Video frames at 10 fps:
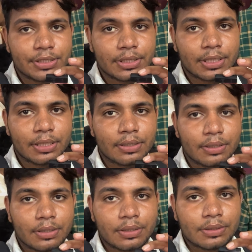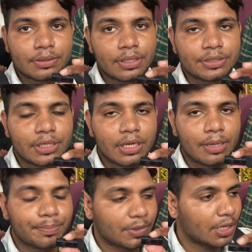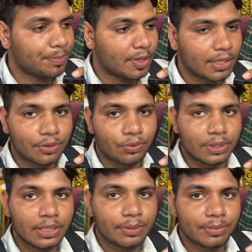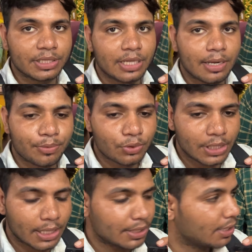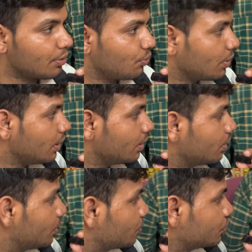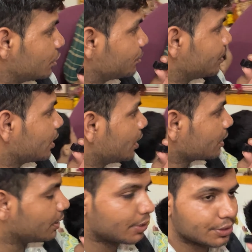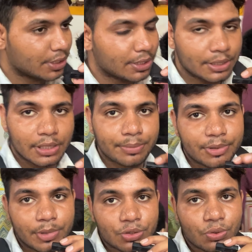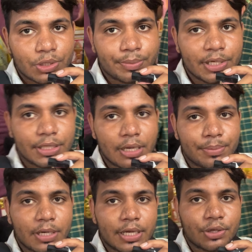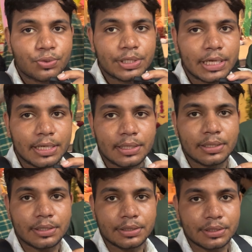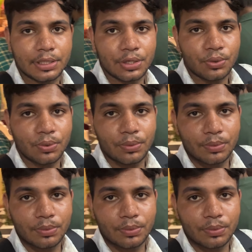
जी के दर्शन आप कर पा रहे होंगे मंदिर आपको दिखाई दे रहा होगा कुछ इस प्रकार का नज़ारा है अभी भक्तों की भीड़ यहाँ पर लगी हुई है ये देखो